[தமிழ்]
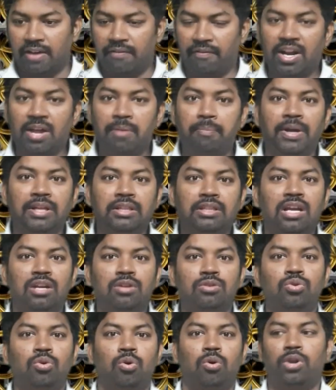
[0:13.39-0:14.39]
எவனை
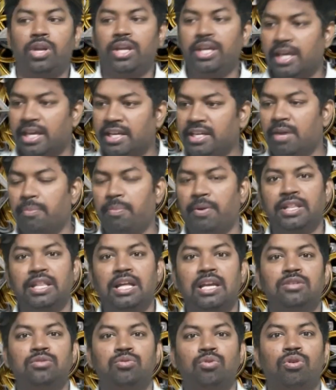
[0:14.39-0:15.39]
பார்த்தாலும் சோறு எங்கே
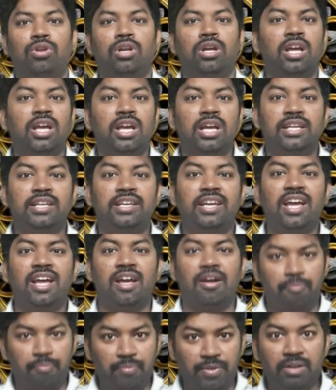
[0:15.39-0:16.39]
பார்த்தாலும் சோறு ஏ
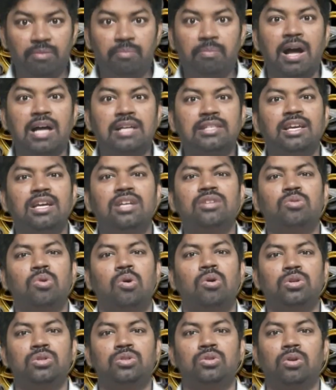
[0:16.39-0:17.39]
பிக் பாஸே
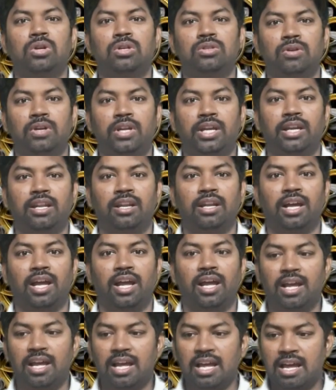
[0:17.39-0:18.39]
சோறு சோறுன்னு சொல்லிக்கிட்டு
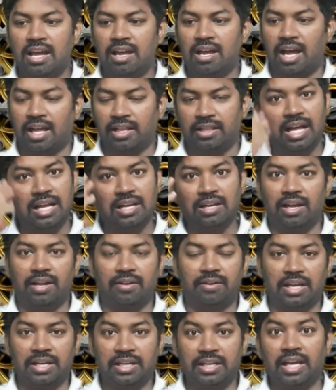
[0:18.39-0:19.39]
இருக்கேன் அதான்
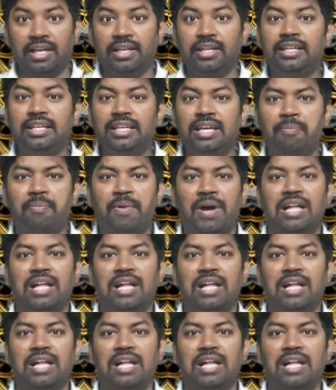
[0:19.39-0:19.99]
நான் எங்கே